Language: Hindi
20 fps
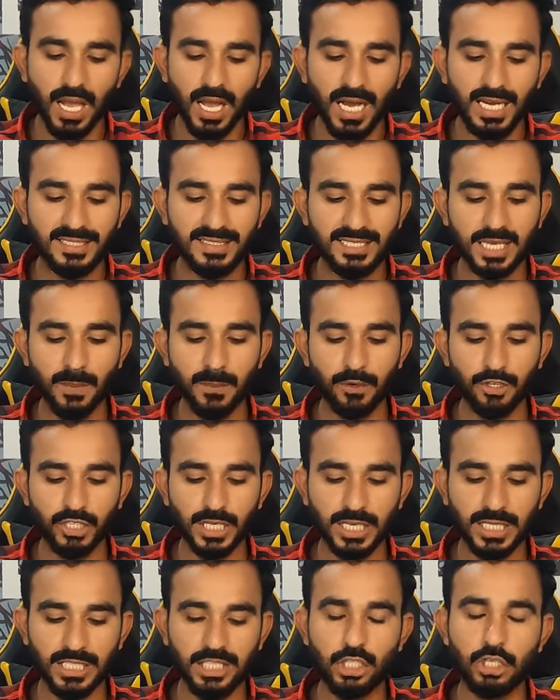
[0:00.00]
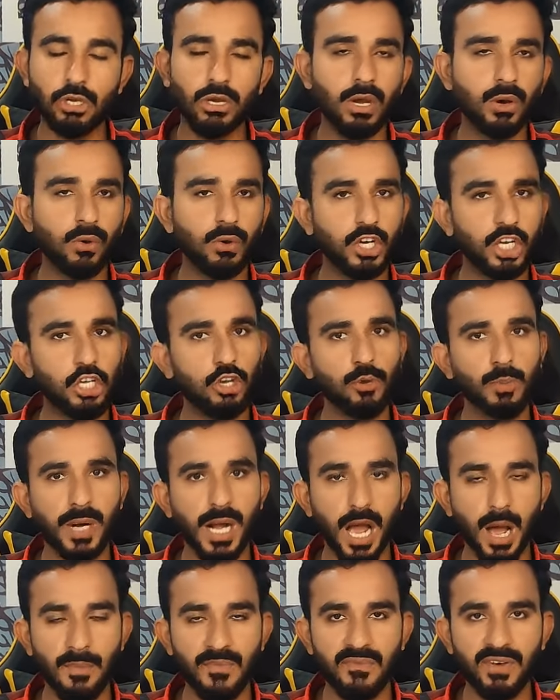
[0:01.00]
आइस के प्रोजेक्ट दिए हुए उनके
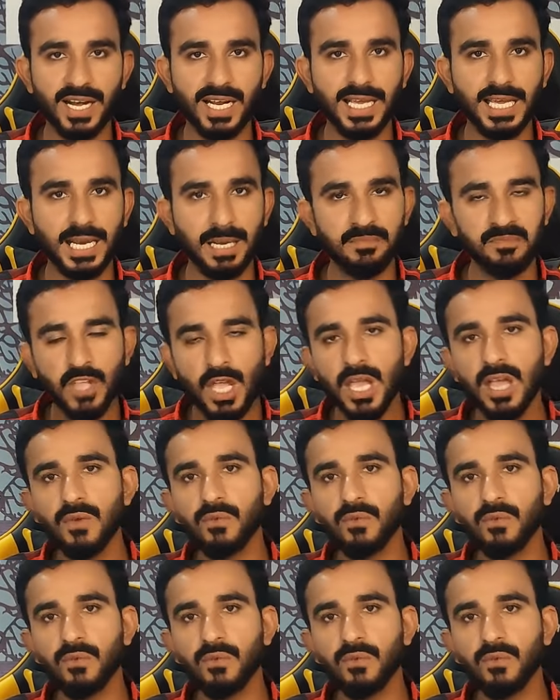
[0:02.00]
ऊपर आप वर्क करें